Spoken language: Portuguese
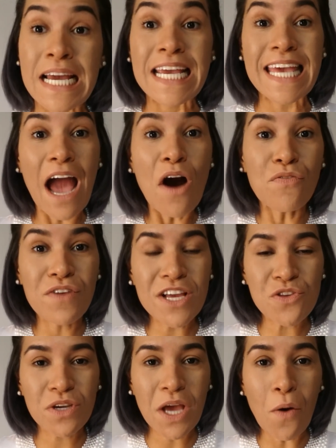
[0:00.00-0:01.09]
que é o
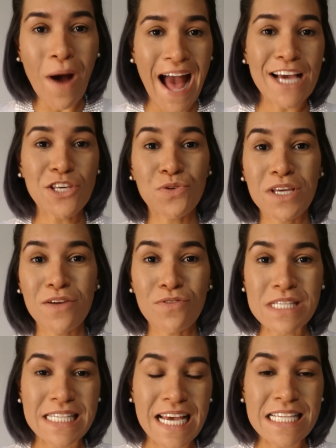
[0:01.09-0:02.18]
vídeo que eu acho que
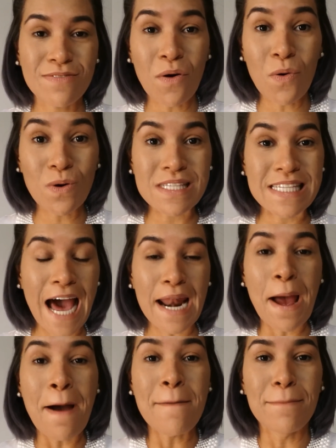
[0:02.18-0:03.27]
vocês vão
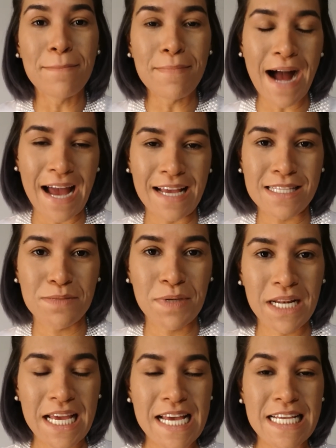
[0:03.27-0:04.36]
gostar mais,
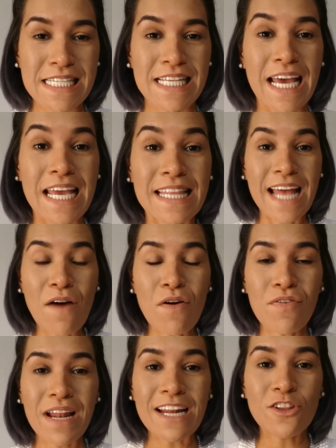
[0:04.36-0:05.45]
beleza? Então
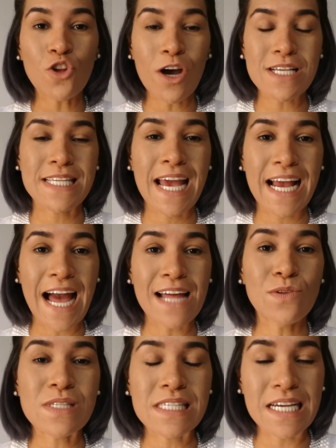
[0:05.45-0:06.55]
vou falar dois
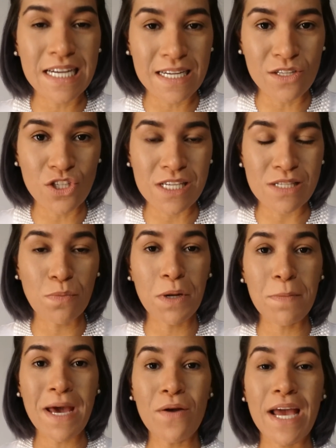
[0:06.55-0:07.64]
recados antes. O
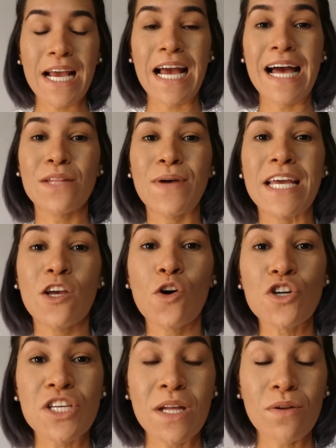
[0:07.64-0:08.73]
primeiro recado é que
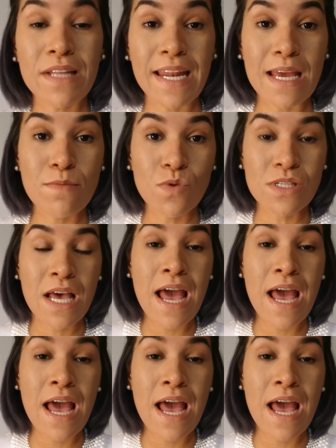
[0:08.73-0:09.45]
hoje não teremos